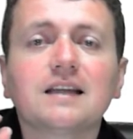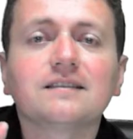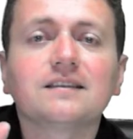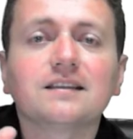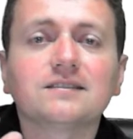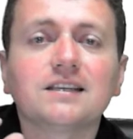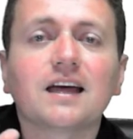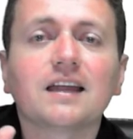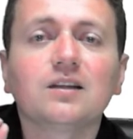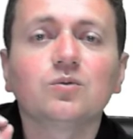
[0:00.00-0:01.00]
la
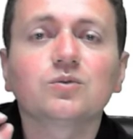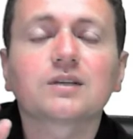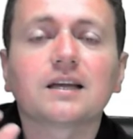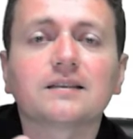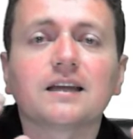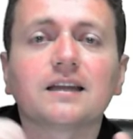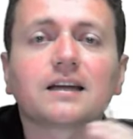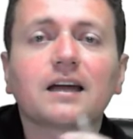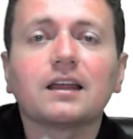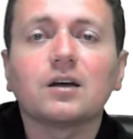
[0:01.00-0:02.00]
intensidad de luz que
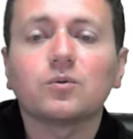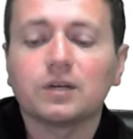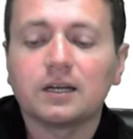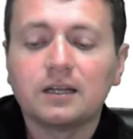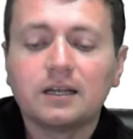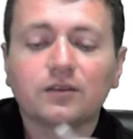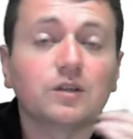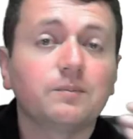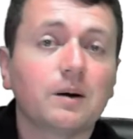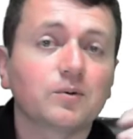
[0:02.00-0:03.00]
tiene cada uno
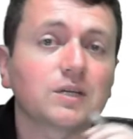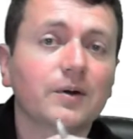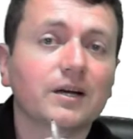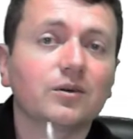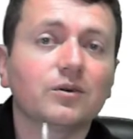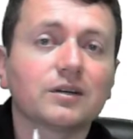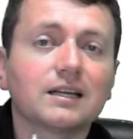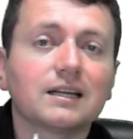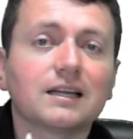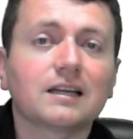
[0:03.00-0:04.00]
Entonces vamos a verlo
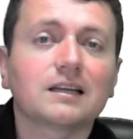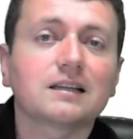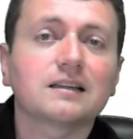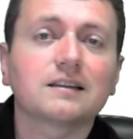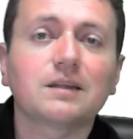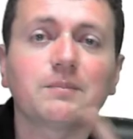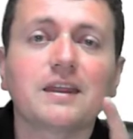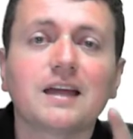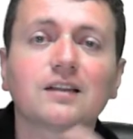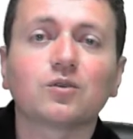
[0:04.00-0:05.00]
de
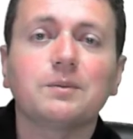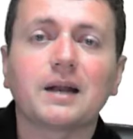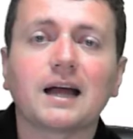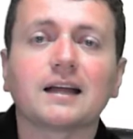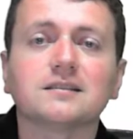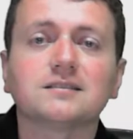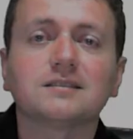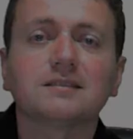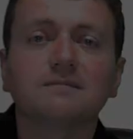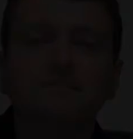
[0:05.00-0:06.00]
inmediato en
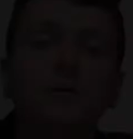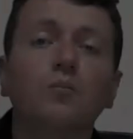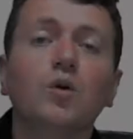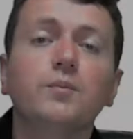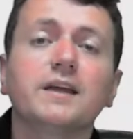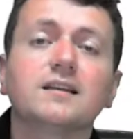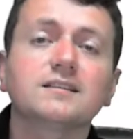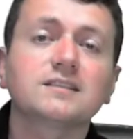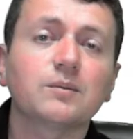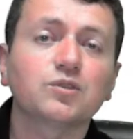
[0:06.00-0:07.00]
brackets. Muy
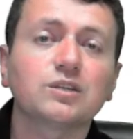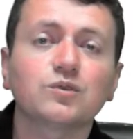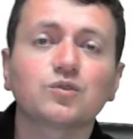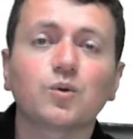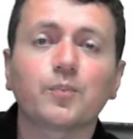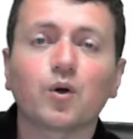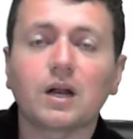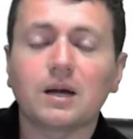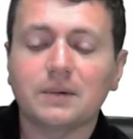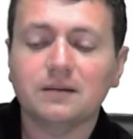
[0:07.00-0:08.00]
bien, estamos en nuestro
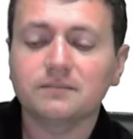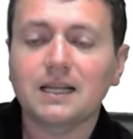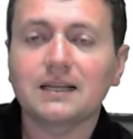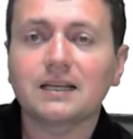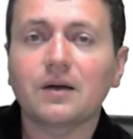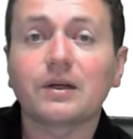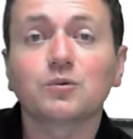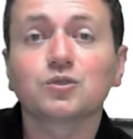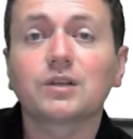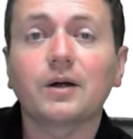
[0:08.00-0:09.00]
programa, el
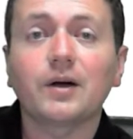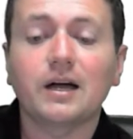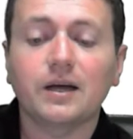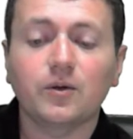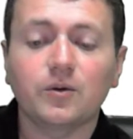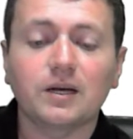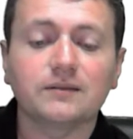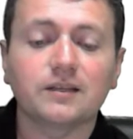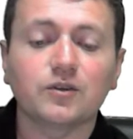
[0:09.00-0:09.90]
que habíamos trabajado